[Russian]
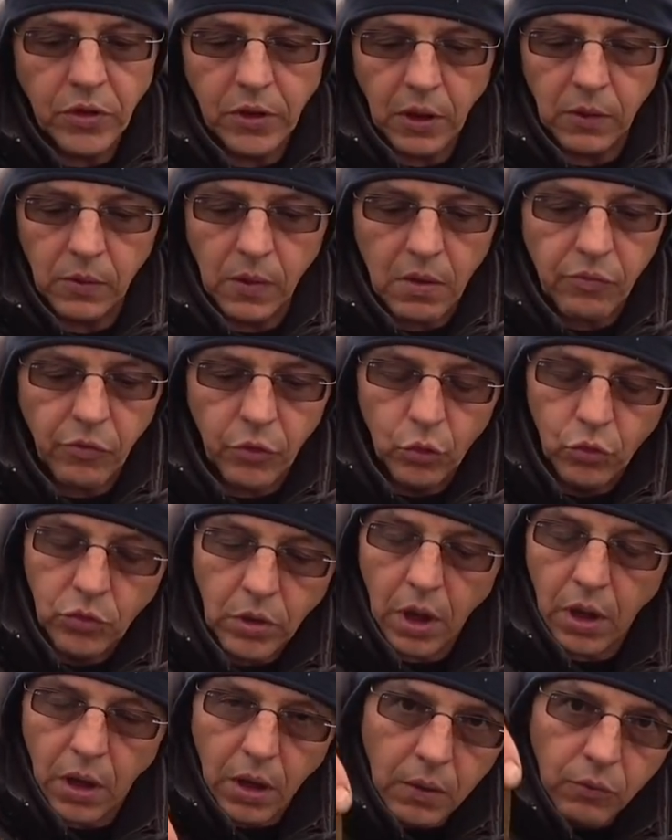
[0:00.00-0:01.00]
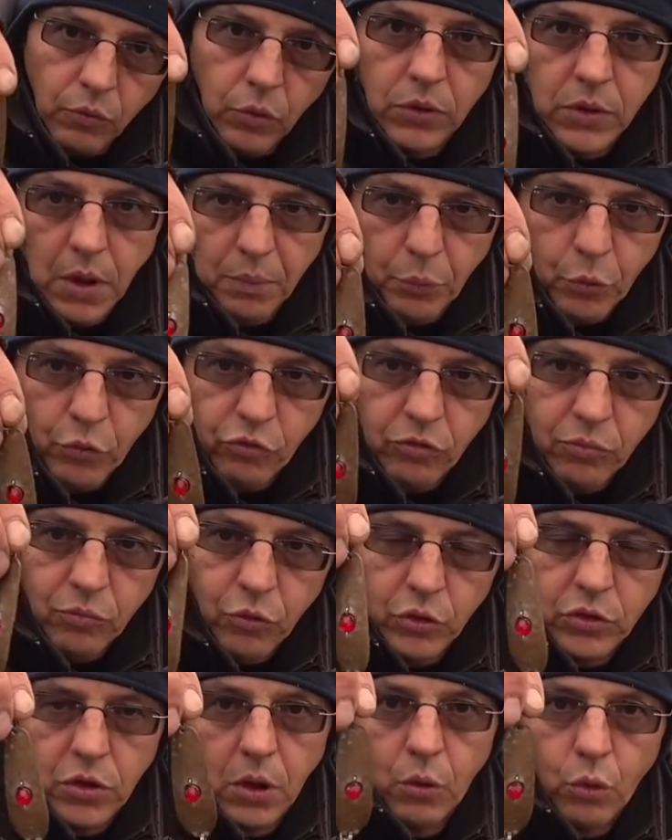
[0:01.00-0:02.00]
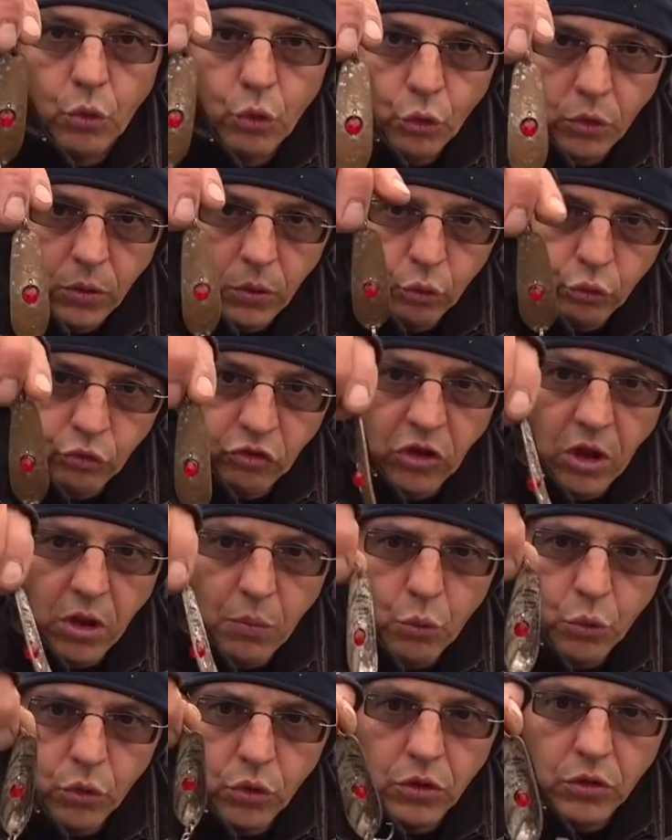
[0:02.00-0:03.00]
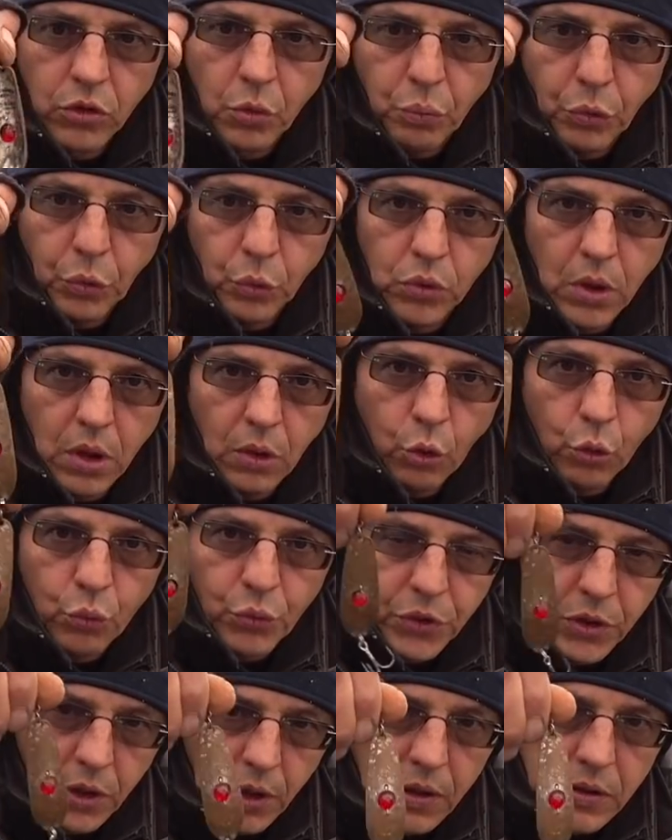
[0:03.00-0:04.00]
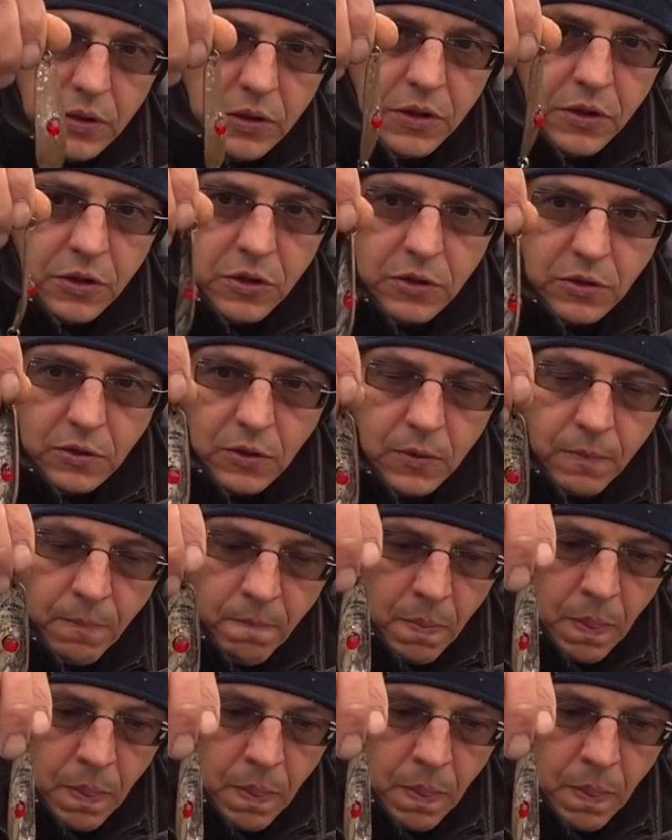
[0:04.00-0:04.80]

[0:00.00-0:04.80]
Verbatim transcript: я ловлю на, вот, допустим, вот такую каусаму, и на прудах у меня это хит,